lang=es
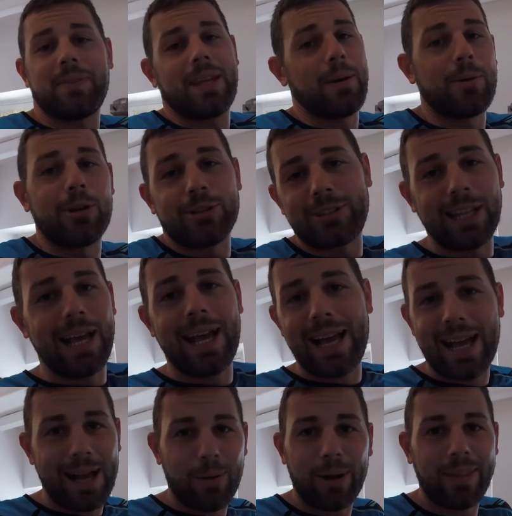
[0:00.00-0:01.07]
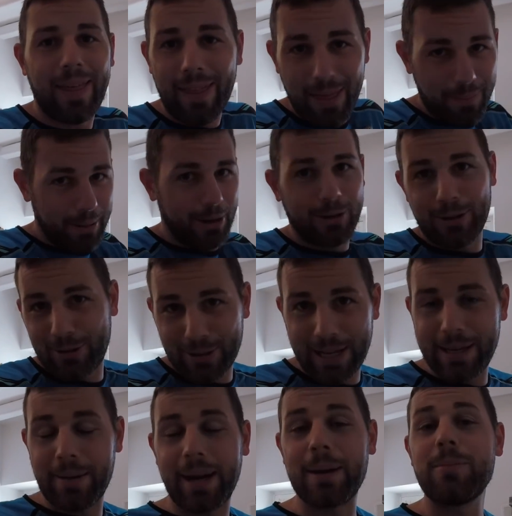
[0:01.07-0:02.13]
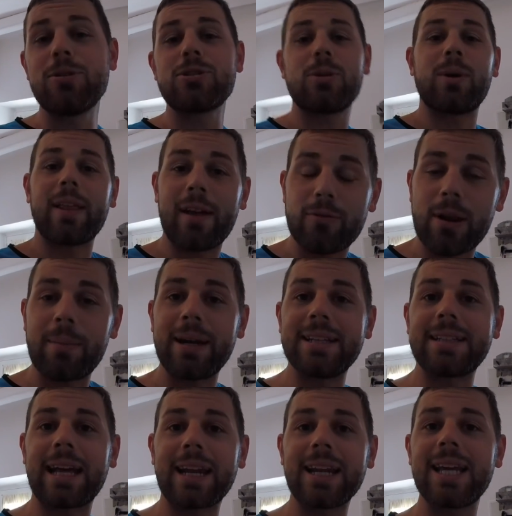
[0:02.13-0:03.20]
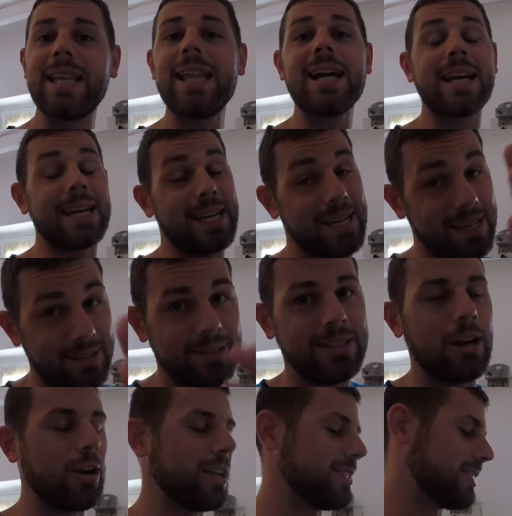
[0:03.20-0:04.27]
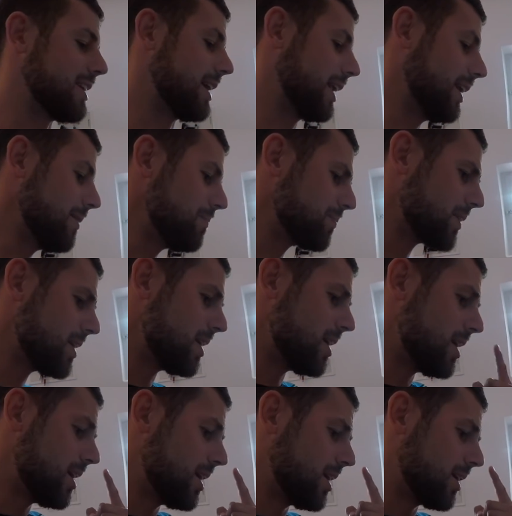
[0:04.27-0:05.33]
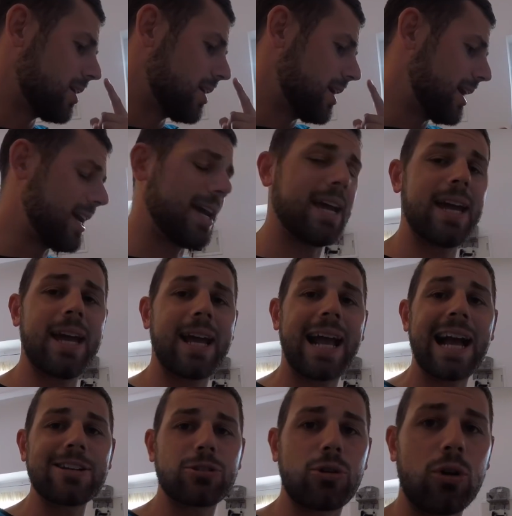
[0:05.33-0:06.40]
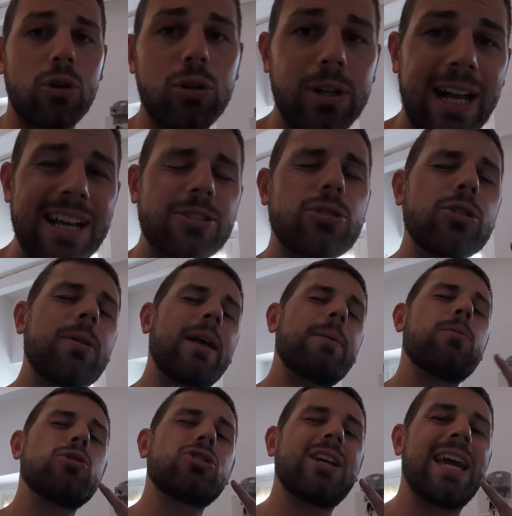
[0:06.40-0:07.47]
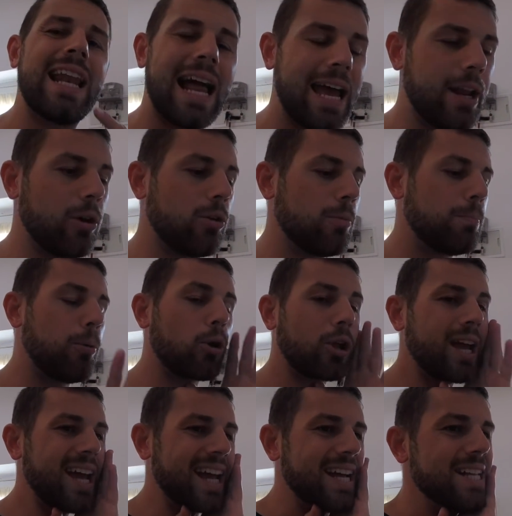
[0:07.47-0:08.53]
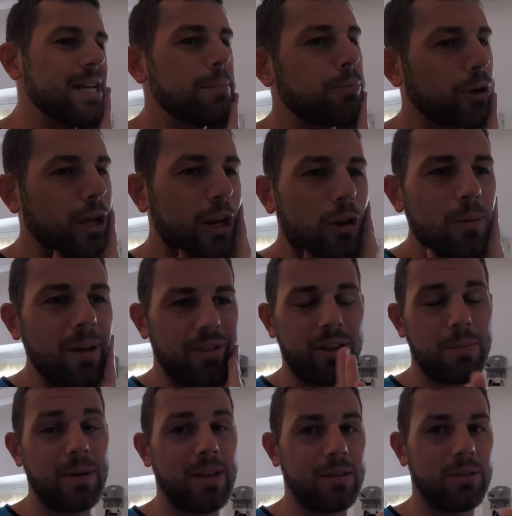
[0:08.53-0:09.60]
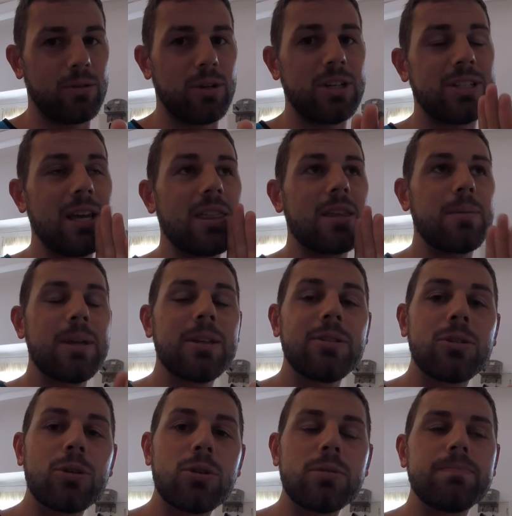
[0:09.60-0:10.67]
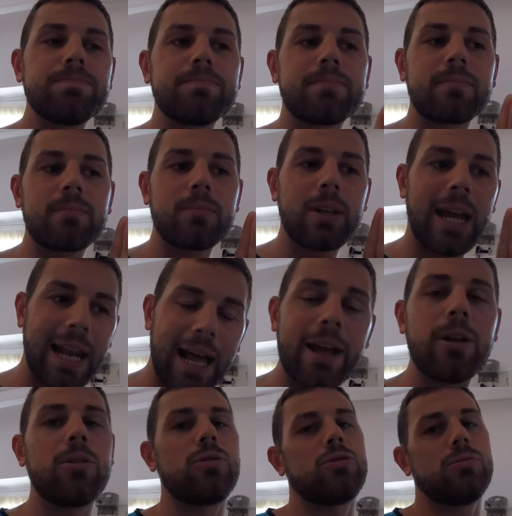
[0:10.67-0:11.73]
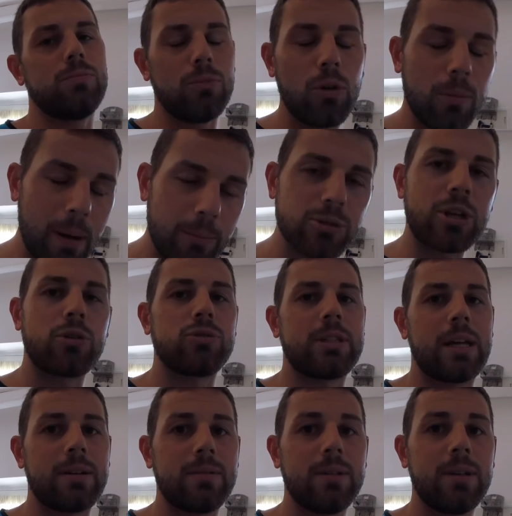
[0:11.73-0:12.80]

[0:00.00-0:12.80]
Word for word: que bueno, está guardada, pero la llevaremos, guardada en una maleta rígida, que ya os la enseñaré. Eh, casco, casco llevaremos el aero. ¿Por qué? Porque creo que va a hacer viento. Y si hace viento, el aero lo vamos a notar.